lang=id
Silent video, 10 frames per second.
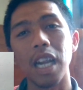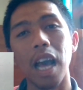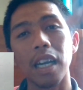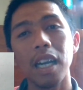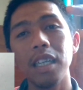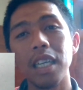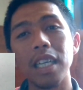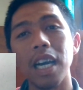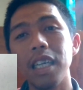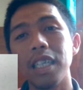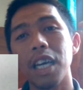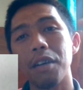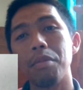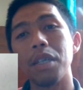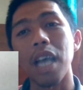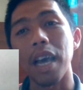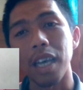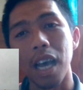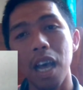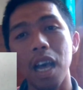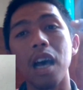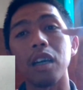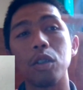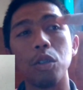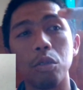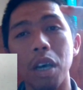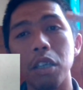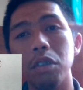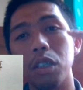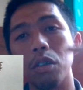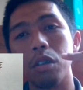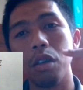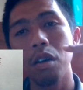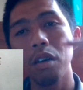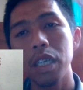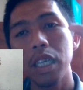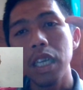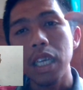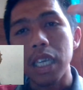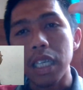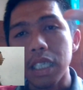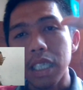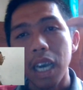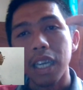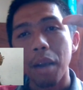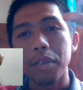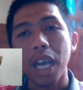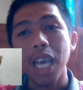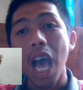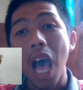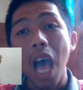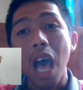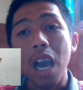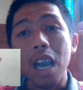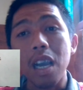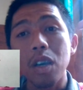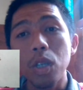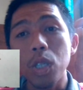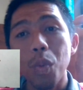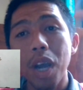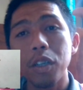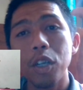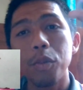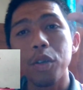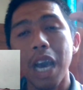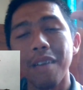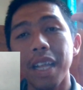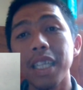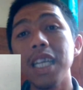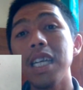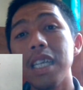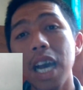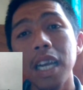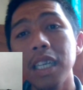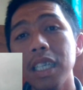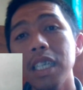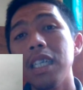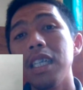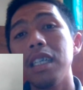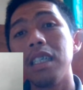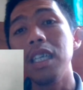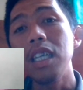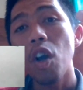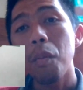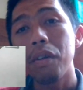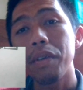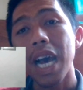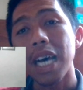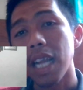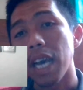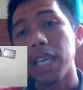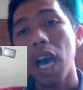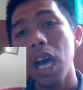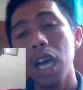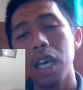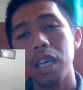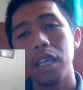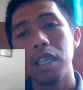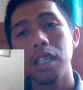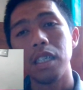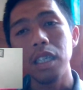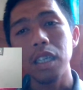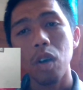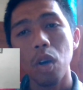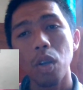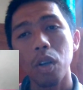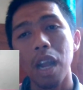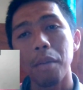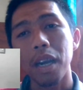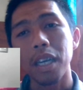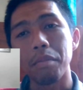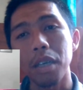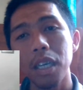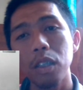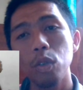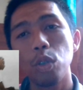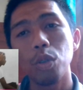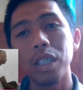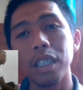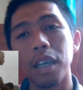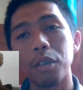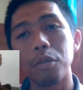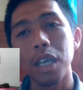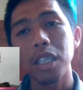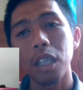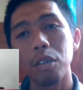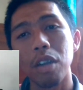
silahkan lihat di FB saya Agus Wahyu Wibodo Instagram saya Agus Fadil Mulyawati dan di nomor WA saya di 085 732 181